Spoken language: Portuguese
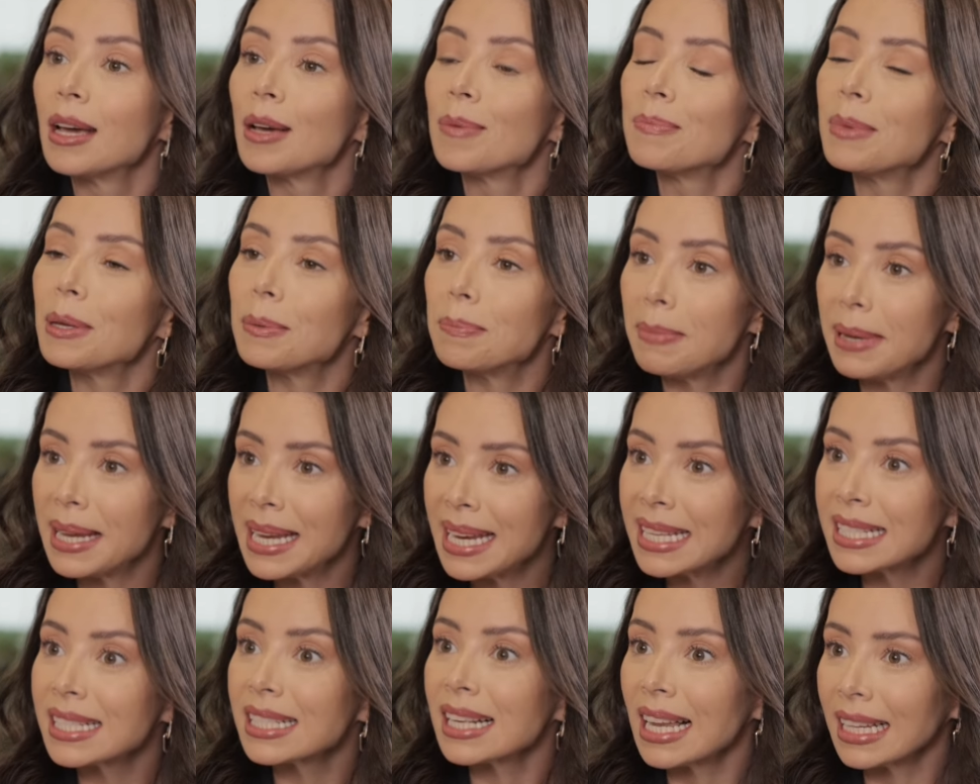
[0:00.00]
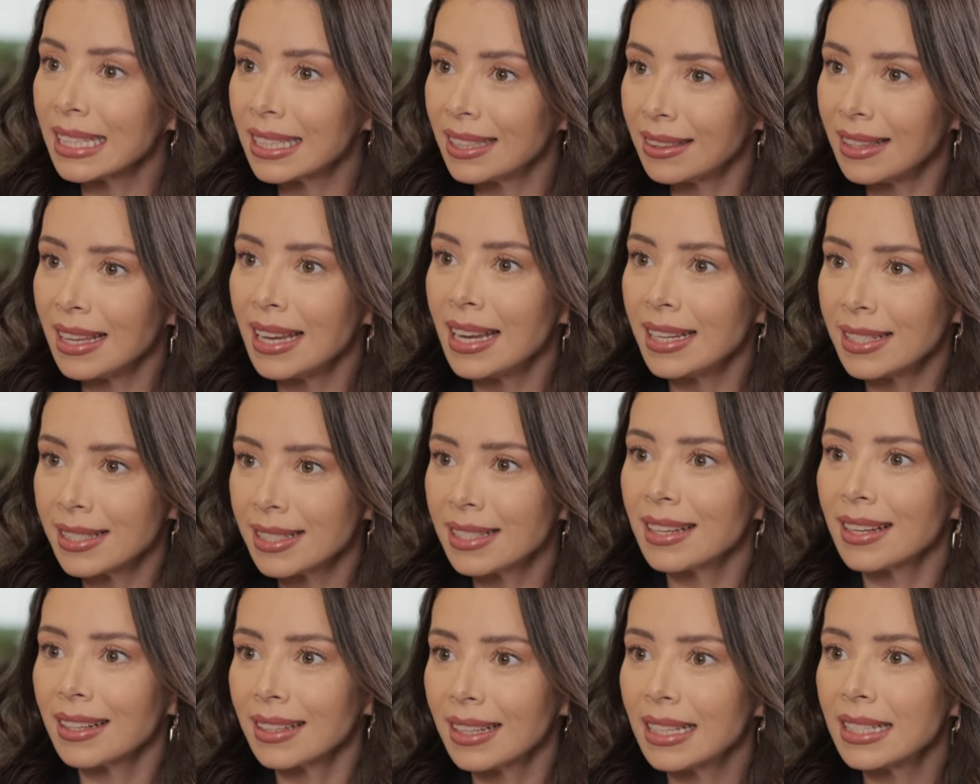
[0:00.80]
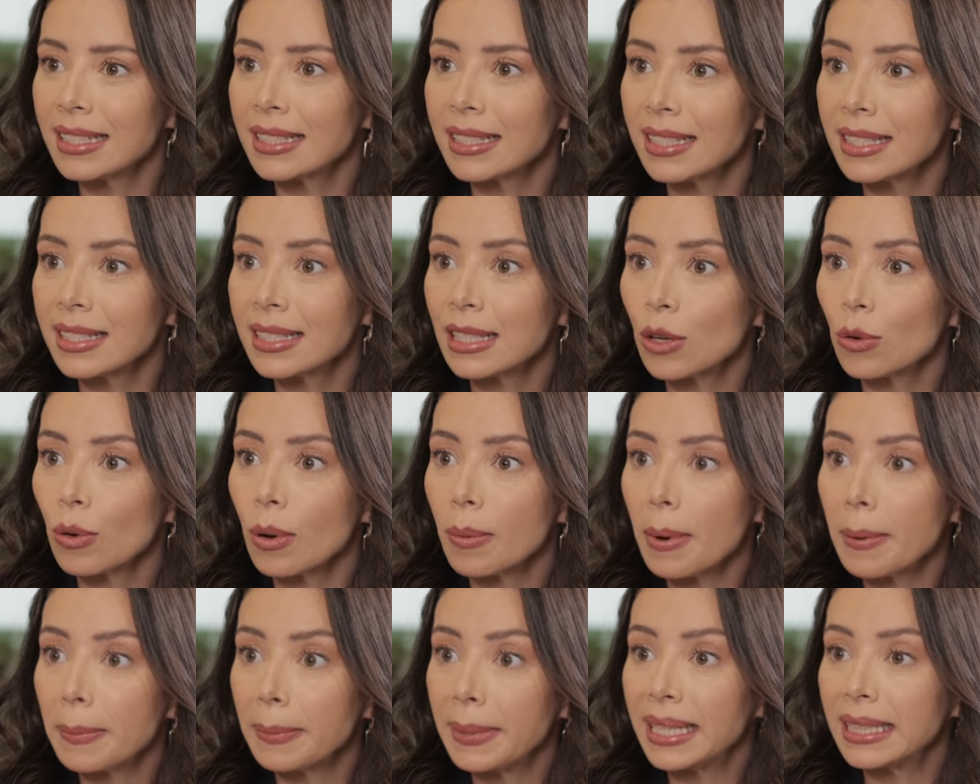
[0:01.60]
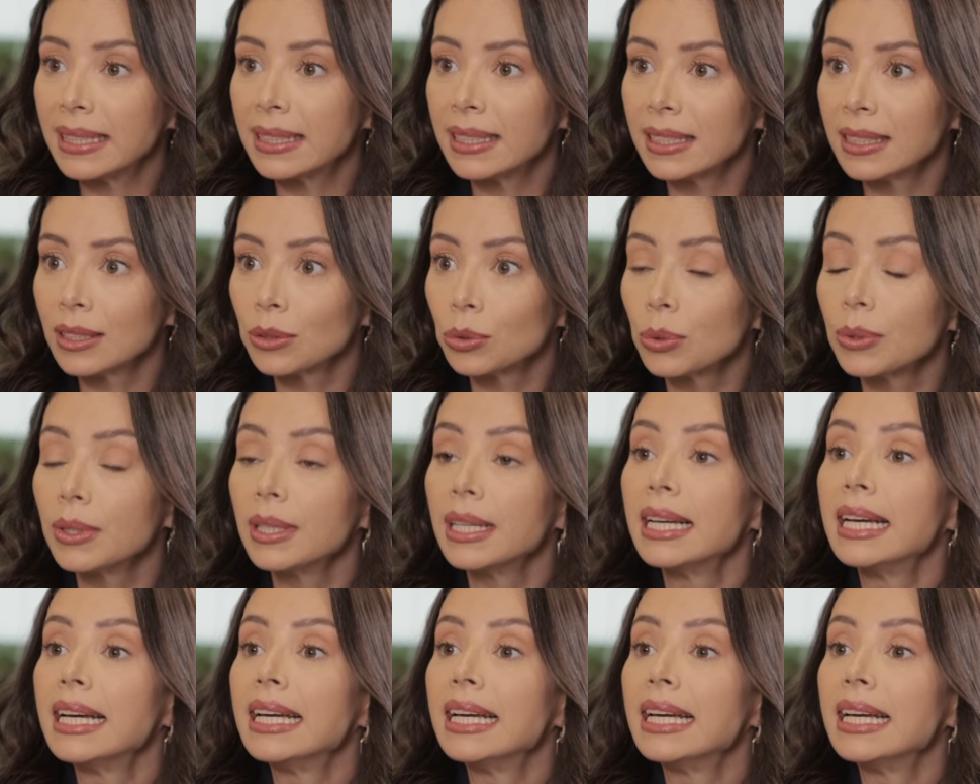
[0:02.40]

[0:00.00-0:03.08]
bebês lactentes, né, aqueles que estão amamentando.